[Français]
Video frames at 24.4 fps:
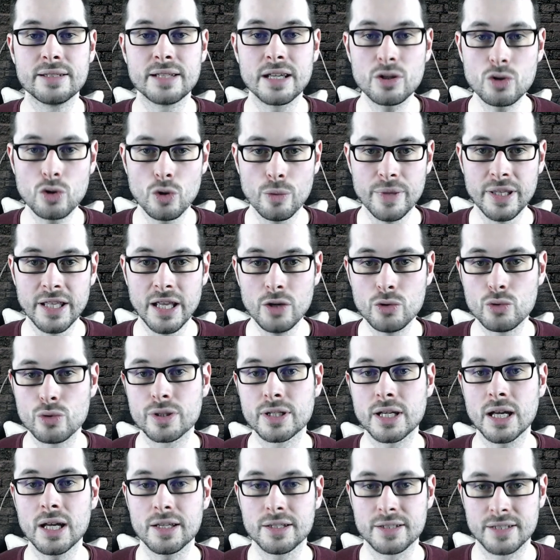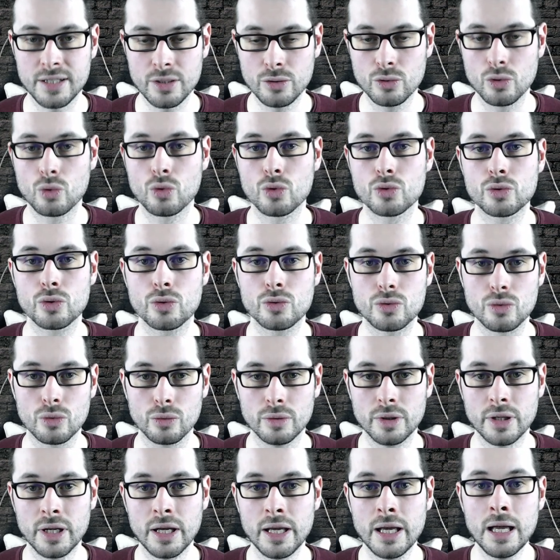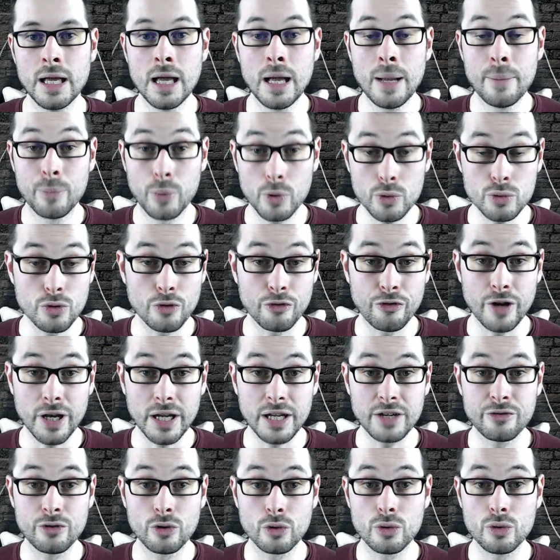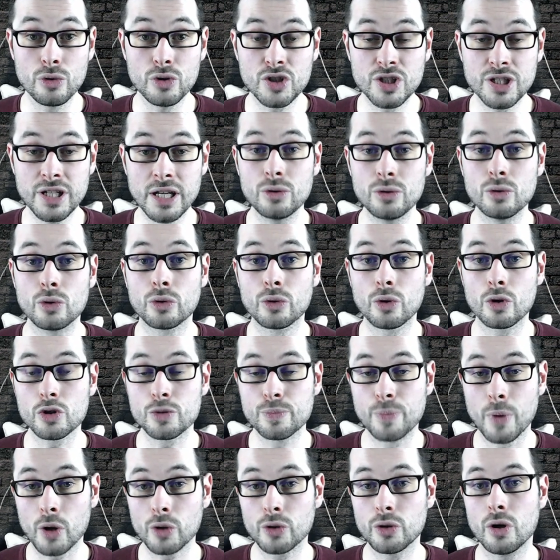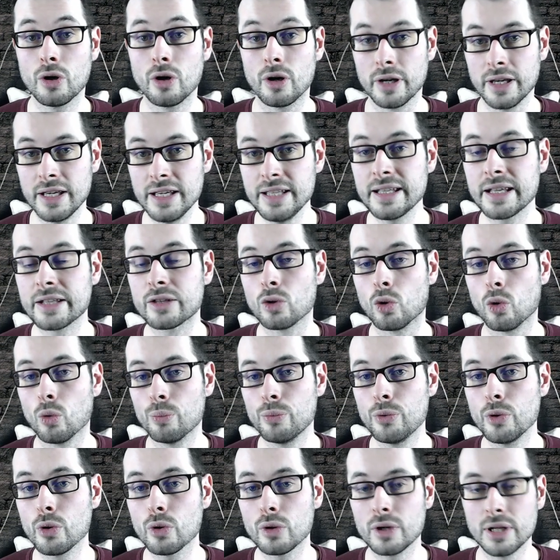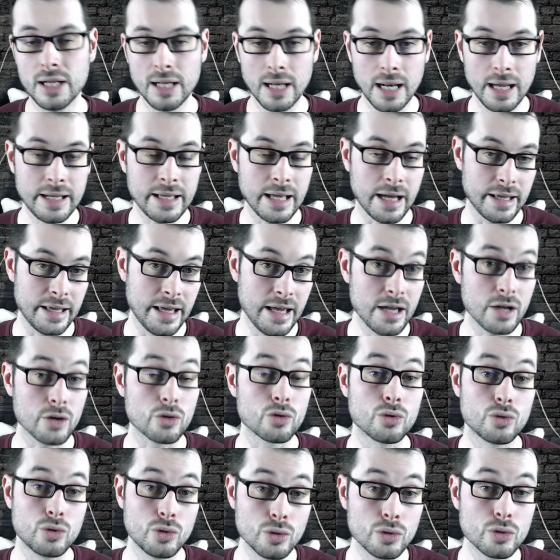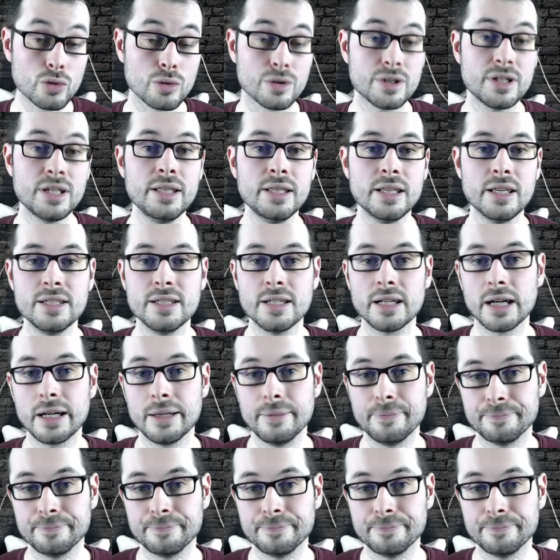acheminer jusqu'à un site de construction. Pour ce faire, il faut qu'une chaîne de transporteurs ininterrompue relie la carrière jusqu'au site désiré.